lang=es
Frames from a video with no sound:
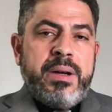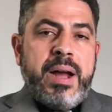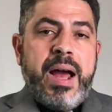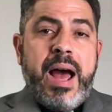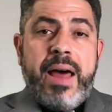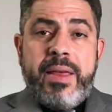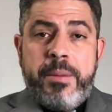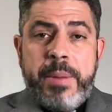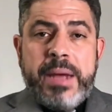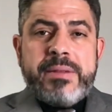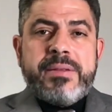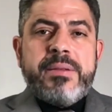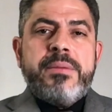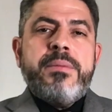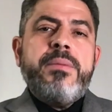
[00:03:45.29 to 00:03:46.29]

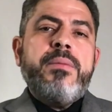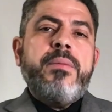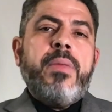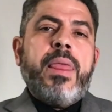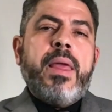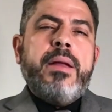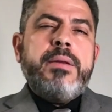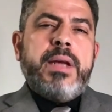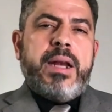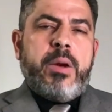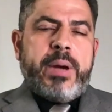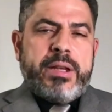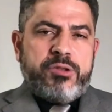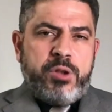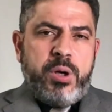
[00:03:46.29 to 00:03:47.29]
Además de la
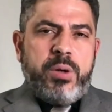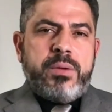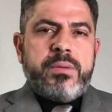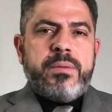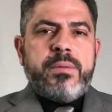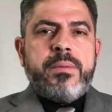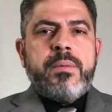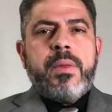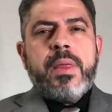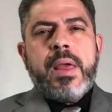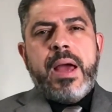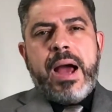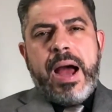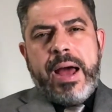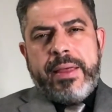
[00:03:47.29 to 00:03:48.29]
oración,
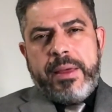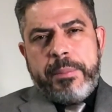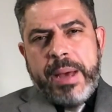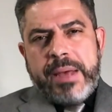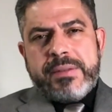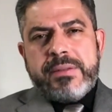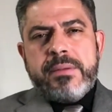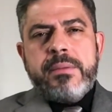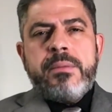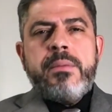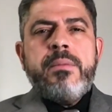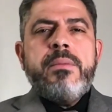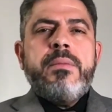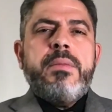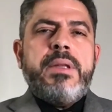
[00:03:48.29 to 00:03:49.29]
además
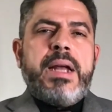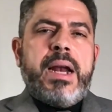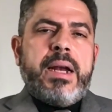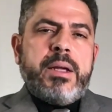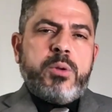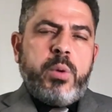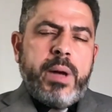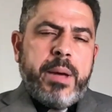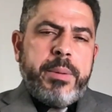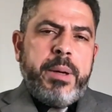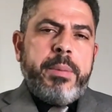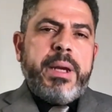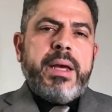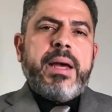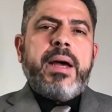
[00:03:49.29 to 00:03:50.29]
de la lectura
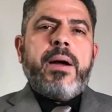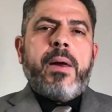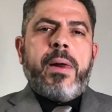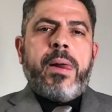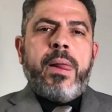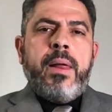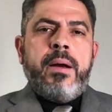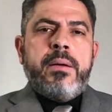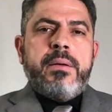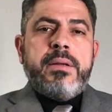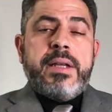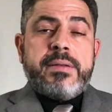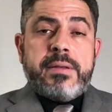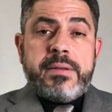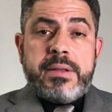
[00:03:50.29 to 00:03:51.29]
bíblica,
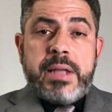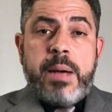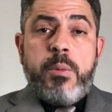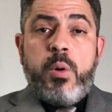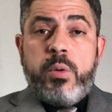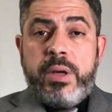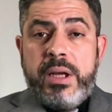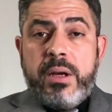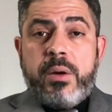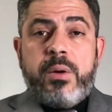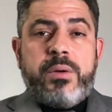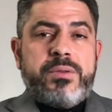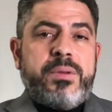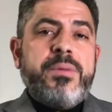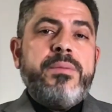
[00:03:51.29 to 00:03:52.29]
necesitamos
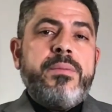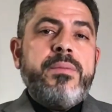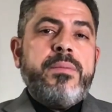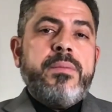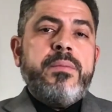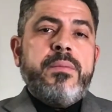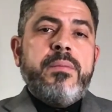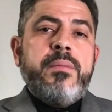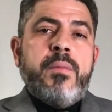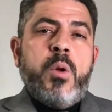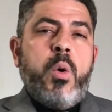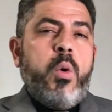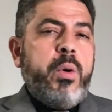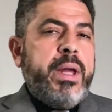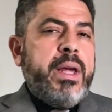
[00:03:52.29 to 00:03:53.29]
unirnos,
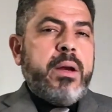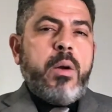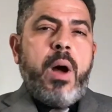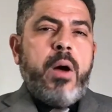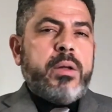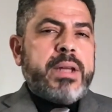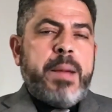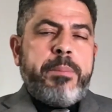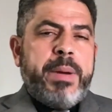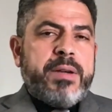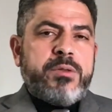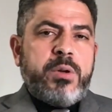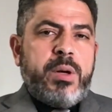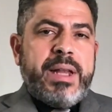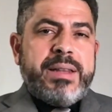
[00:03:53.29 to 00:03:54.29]
unirnos a otras
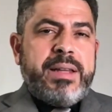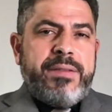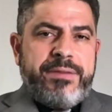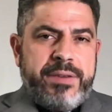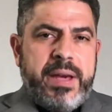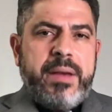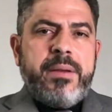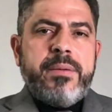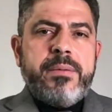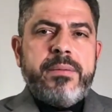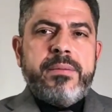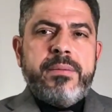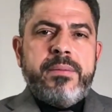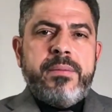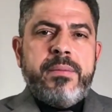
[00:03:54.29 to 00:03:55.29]
personas de fe
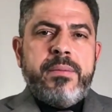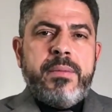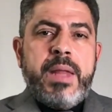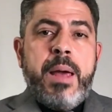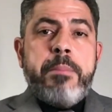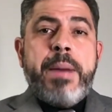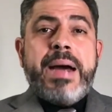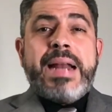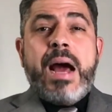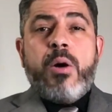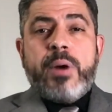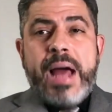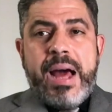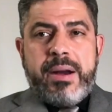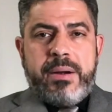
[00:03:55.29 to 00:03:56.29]
para
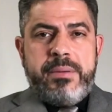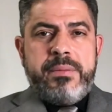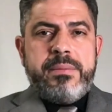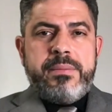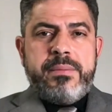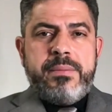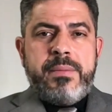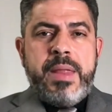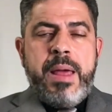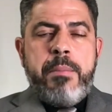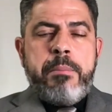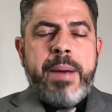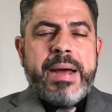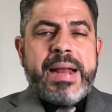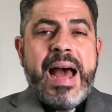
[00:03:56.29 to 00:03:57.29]
orar,
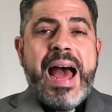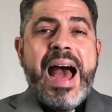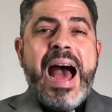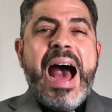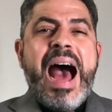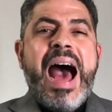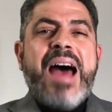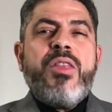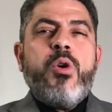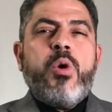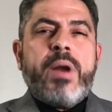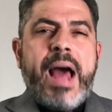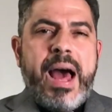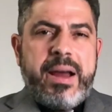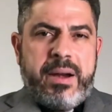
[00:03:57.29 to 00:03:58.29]
para
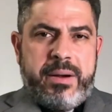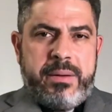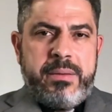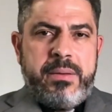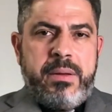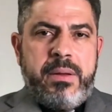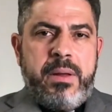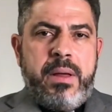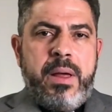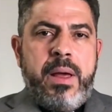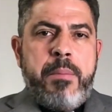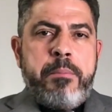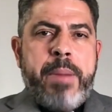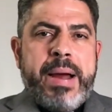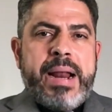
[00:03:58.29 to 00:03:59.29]
adorar,
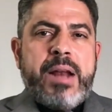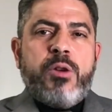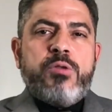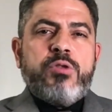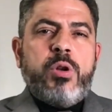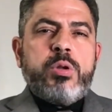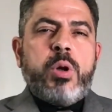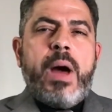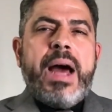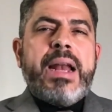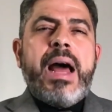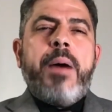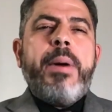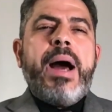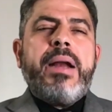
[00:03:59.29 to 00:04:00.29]
para nosotros
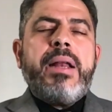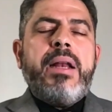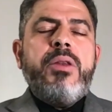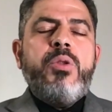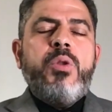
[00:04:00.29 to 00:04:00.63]
alabar el